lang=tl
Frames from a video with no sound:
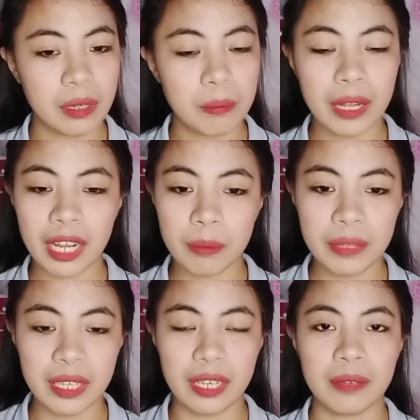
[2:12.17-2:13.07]

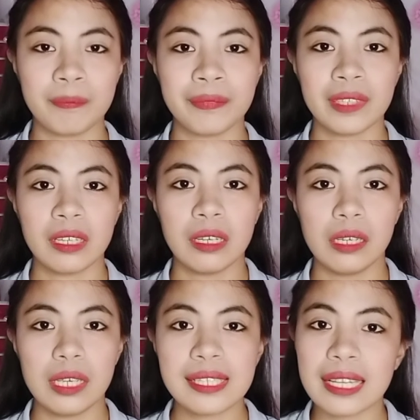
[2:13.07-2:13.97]
Marami eh.
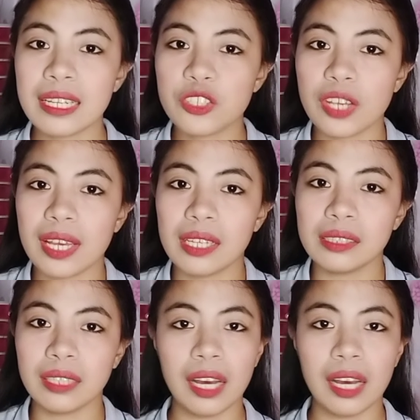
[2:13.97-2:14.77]
Isa na dyan